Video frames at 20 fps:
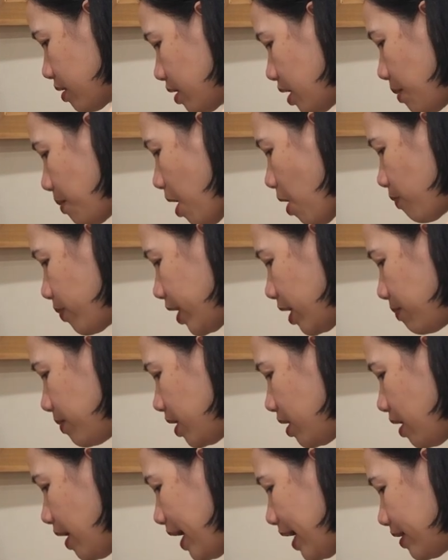cái bông này không
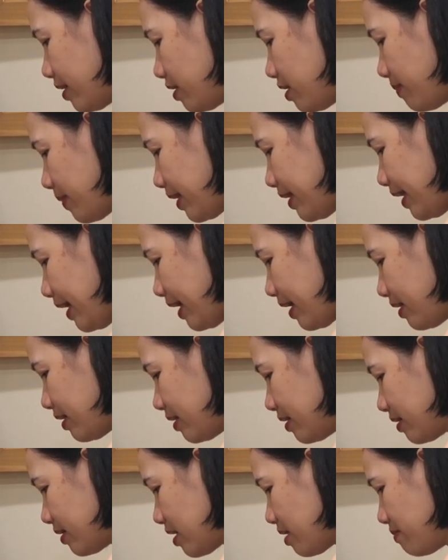biết có ăn được không cả nhà
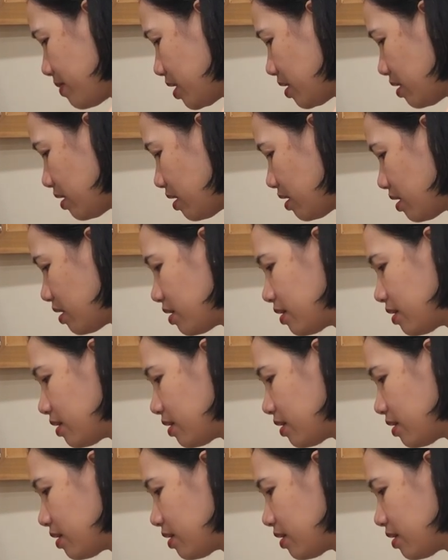để mình ờ,